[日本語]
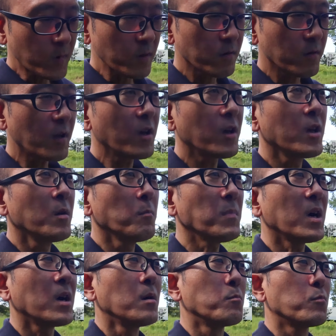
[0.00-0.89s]
で
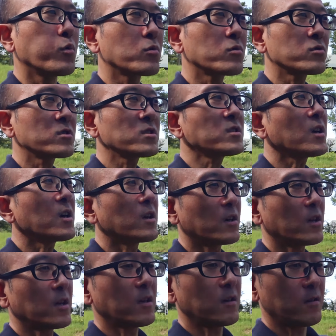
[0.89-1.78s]
まあ僕自体
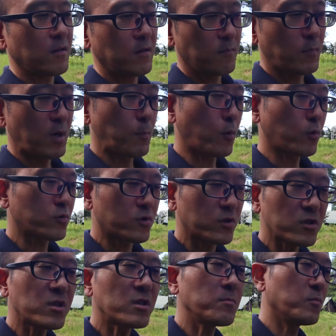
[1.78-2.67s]
ね、まあ、僕
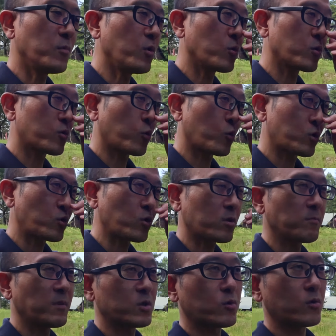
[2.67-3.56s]
自身も
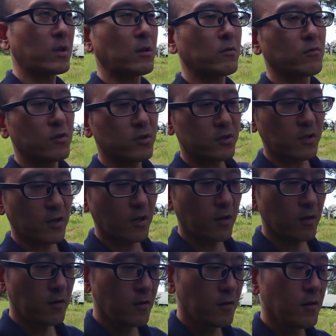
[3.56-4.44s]
時々まあそんな風にして
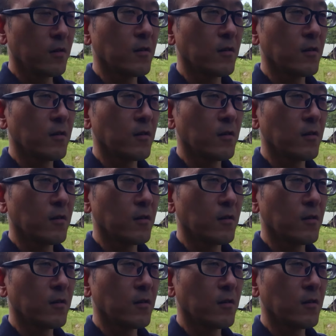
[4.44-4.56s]
ね